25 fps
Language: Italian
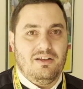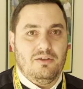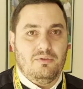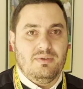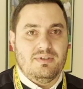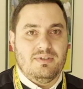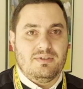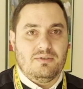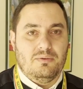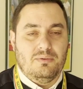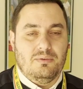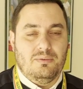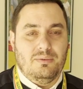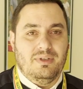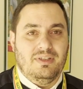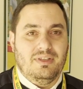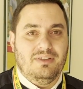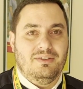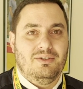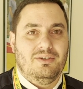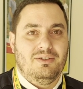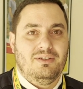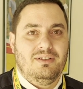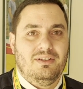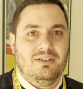in questo
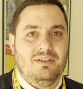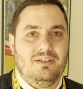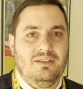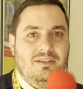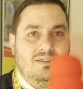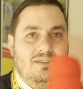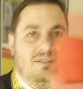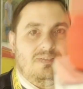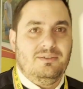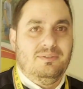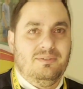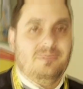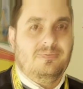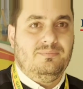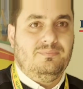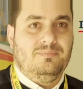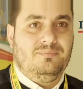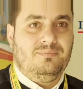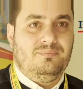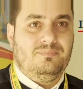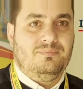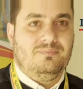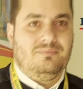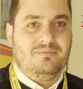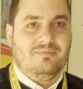momento.
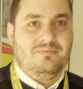Cioè?